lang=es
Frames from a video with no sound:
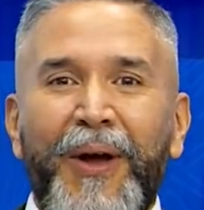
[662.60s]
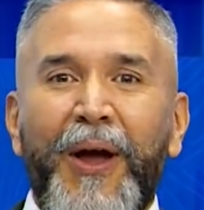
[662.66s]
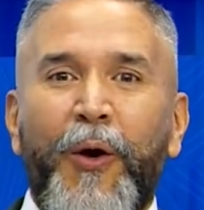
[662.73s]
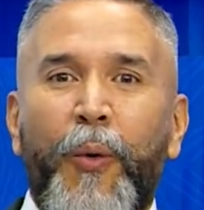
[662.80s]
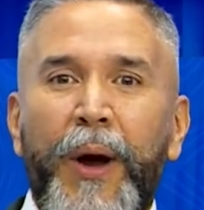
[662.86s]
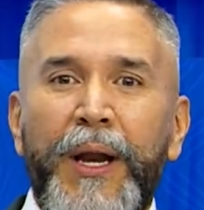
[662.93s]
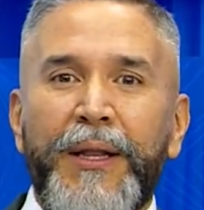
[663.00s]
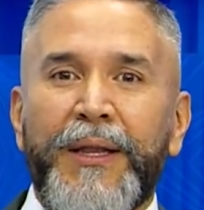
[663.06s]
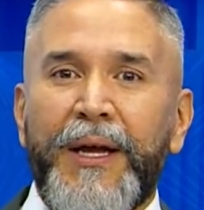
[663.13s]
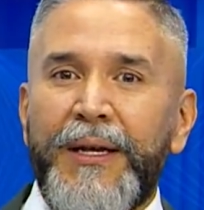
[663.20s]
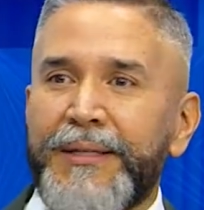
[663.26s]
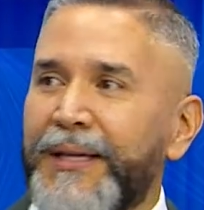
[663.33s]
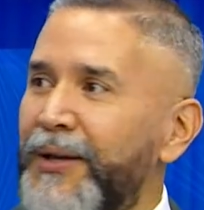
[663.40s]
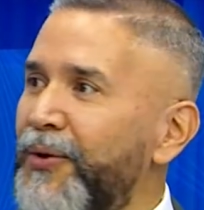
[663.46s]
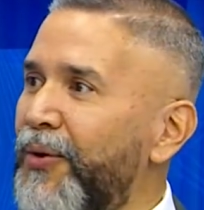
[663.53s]
en cuenta al
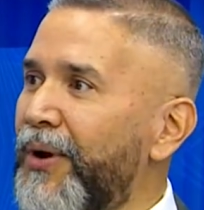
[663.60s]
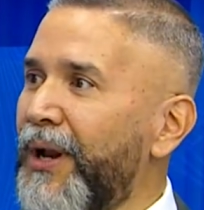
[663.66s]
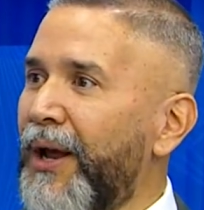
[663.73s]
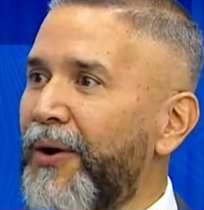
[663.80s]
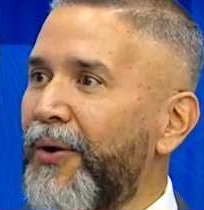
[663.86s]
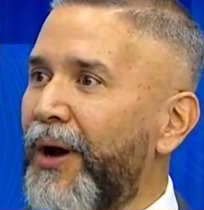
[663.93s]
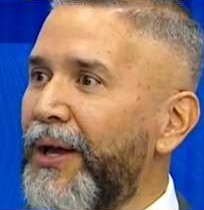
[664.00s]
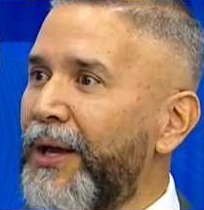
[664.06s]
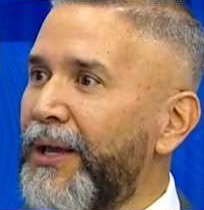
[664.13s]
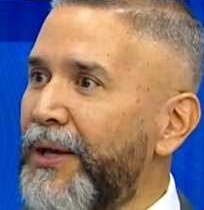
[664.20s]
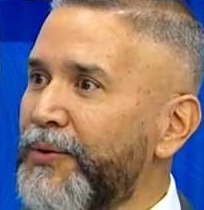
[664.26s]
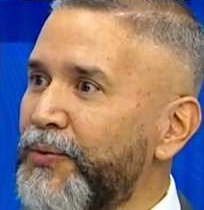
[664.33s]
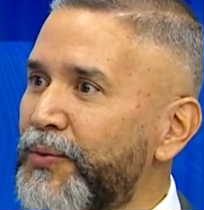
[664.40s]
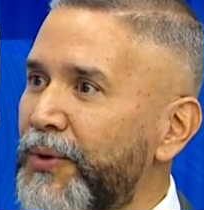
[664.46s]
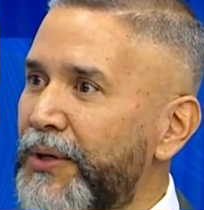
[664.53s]
Señor y, a,
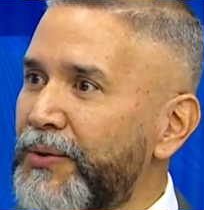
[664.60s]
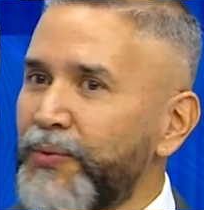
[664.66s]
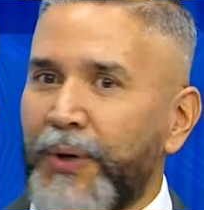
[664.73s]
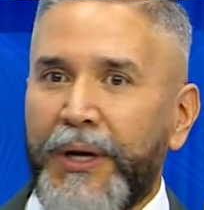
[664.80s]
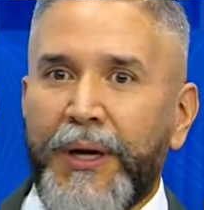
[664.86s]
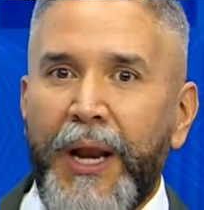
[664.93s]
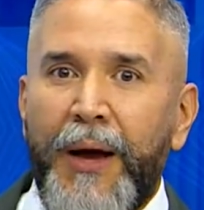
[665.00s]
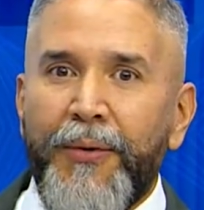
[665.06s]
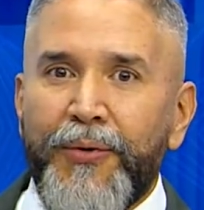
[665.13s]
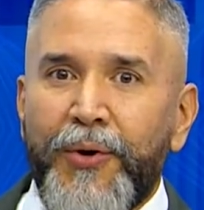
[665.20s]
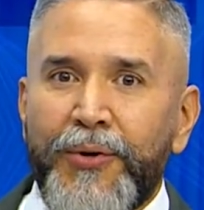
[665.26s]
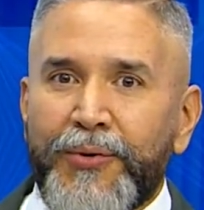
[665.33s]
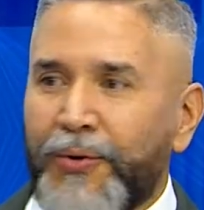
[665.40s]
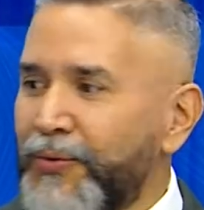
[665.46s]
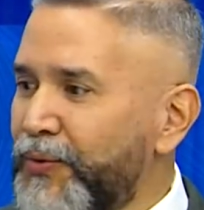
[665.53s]
sus esclavos,
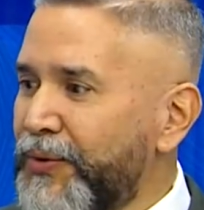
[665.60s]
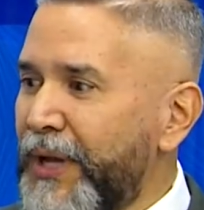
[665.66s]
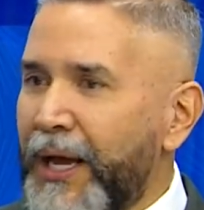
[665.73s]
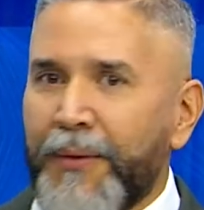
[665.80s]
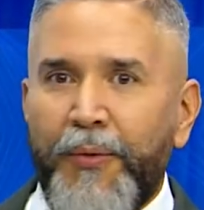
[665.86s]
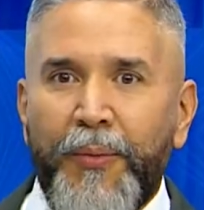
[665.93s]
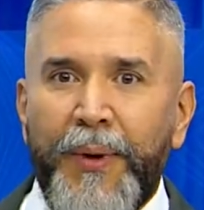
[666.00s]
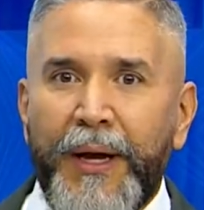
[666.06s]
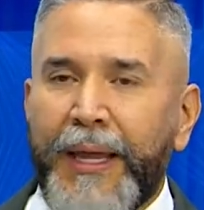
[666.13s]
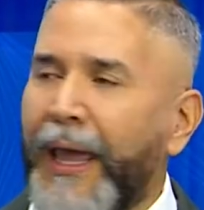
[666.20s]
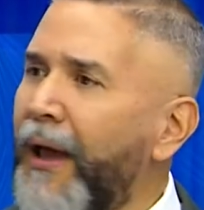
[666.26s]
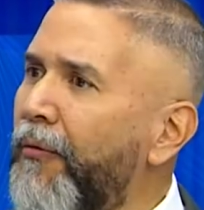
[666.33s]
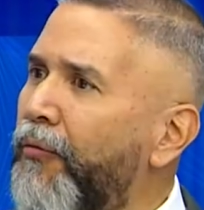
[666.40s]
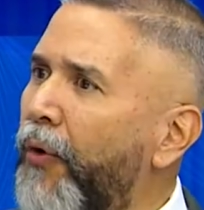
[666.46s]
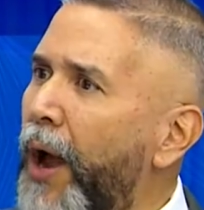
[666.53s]
nosotros, sus siervos.
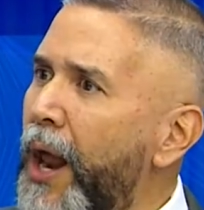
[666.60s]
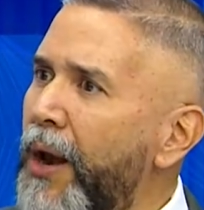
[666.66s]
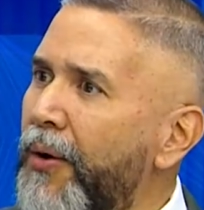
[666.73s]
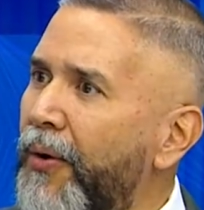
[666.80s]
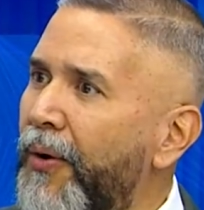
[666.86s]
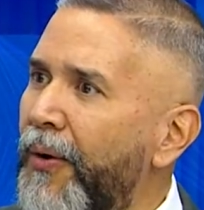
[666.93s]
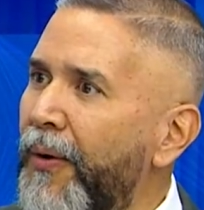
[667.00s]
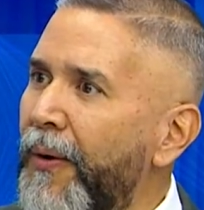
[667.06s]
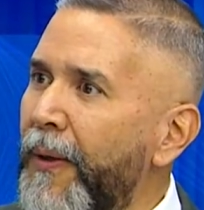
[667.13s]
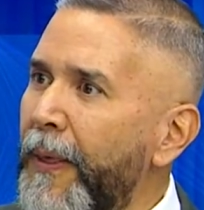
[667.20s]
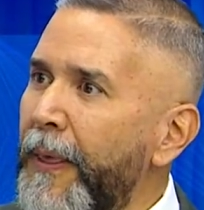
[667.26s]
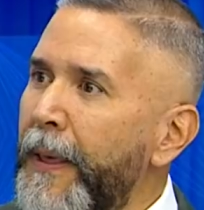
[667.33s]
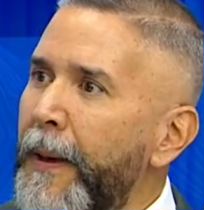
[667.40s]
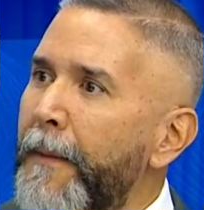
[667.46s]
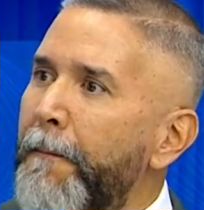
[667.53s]
Qué bueno.
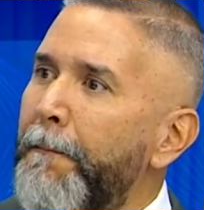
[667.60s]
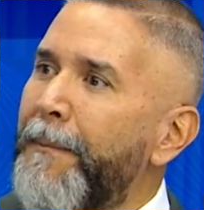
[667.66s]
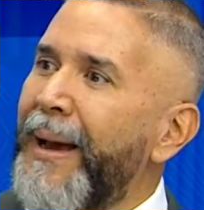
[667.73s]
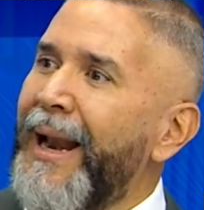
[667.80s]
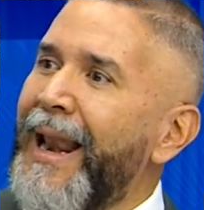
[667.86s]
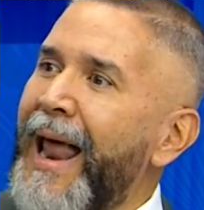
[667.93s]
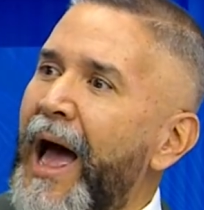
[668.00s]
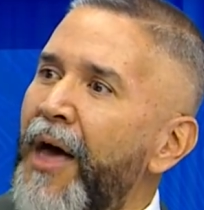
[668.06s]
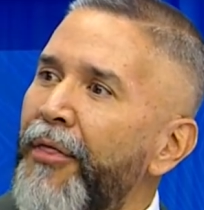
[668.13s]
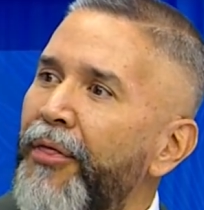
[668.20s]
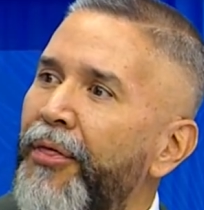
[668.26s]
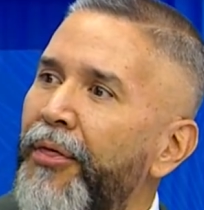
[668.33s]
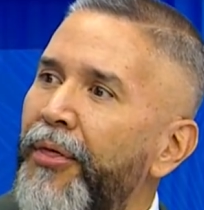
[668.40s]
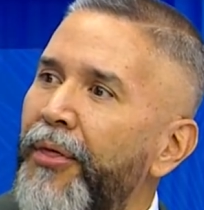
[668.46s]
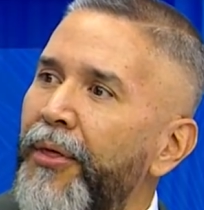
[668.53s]
Velad
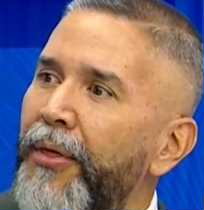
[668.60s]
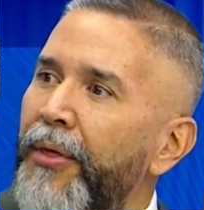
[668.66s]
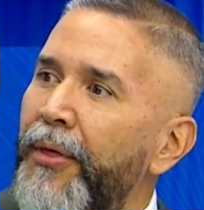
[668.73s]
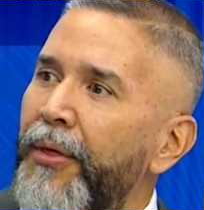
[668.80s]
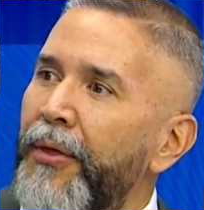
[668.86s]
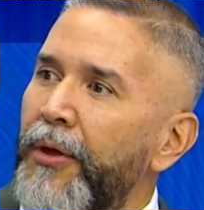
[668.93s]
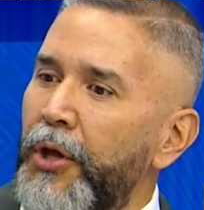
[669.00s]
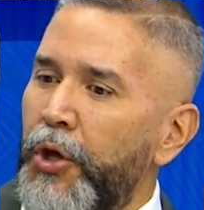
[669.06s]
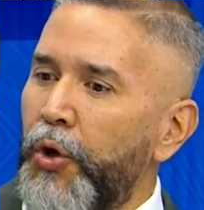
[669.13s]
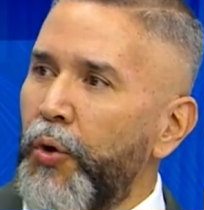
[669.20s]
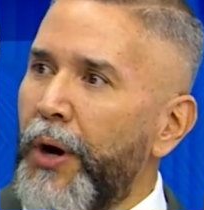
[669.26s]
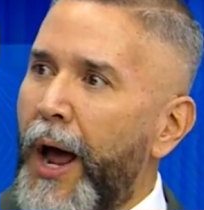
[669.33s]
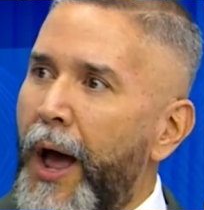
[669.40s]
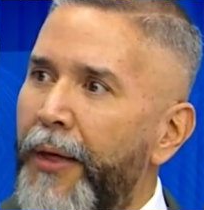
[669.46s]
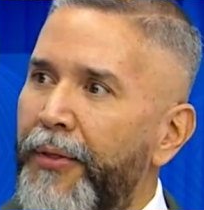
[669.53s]
y
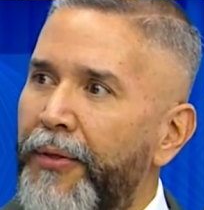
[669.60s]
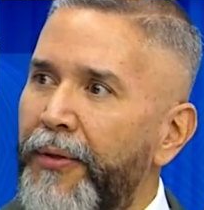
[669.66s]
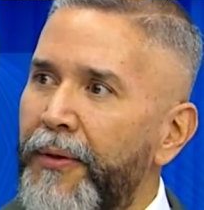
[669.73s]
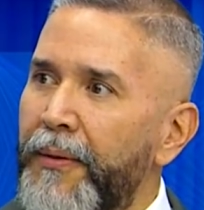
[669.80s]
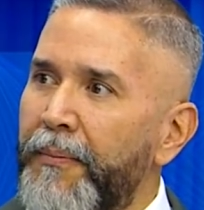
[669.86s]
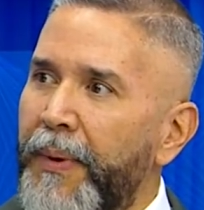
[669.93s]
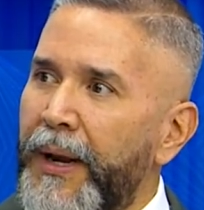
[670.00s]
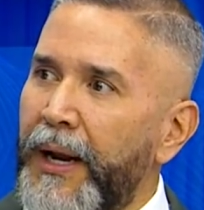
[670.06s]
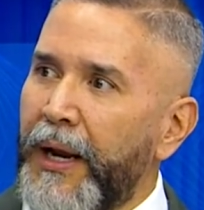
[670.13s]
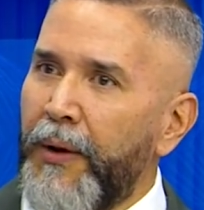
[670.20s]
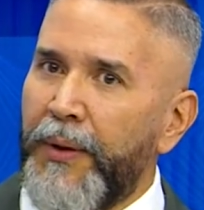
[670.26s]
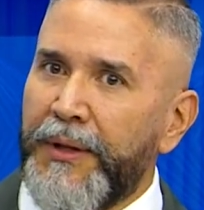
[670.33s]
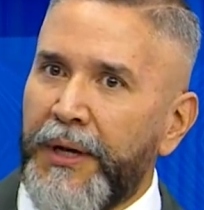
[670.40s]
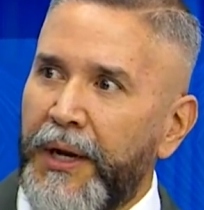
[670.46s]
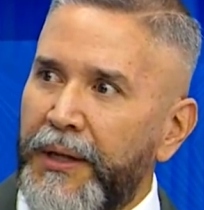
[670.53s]
orad para que
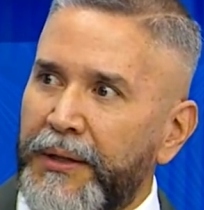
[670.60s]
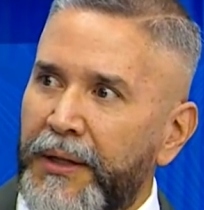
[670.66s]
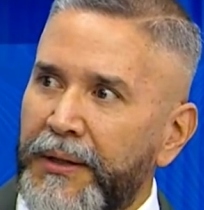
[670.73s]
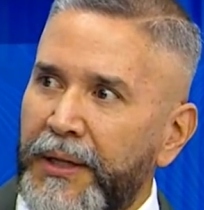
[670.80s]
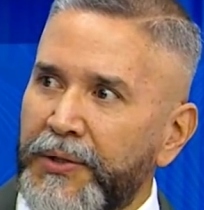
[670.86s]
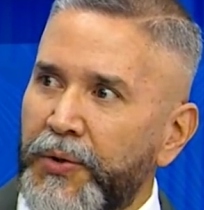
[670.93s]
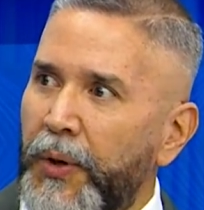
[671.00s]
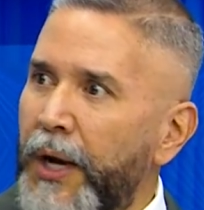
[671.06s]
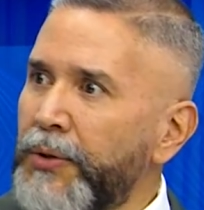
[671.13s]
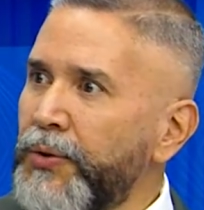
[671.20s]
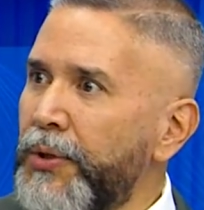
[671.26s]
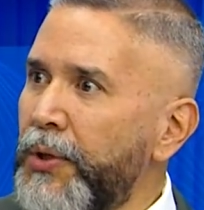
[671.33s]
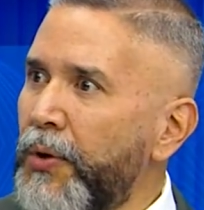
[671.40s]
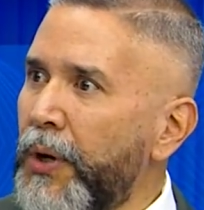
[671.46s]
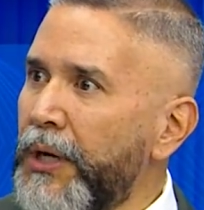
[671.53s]
no entren en tentación. Eso
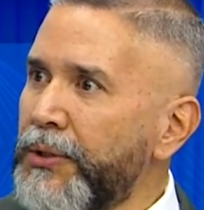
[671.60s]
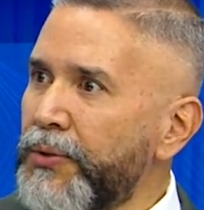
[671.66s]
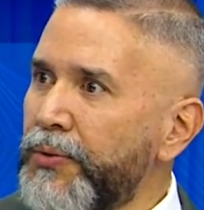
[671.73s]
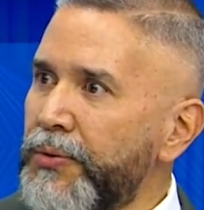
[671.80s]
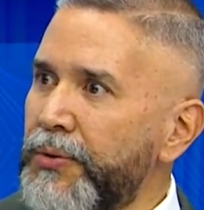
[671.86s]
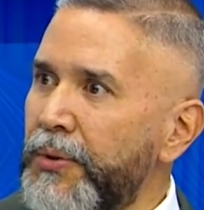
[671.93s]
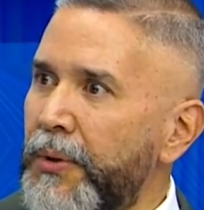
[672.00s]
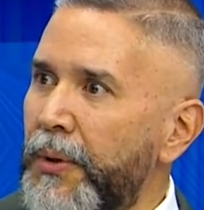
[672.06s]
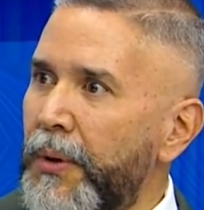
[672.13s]
dijo Jesús.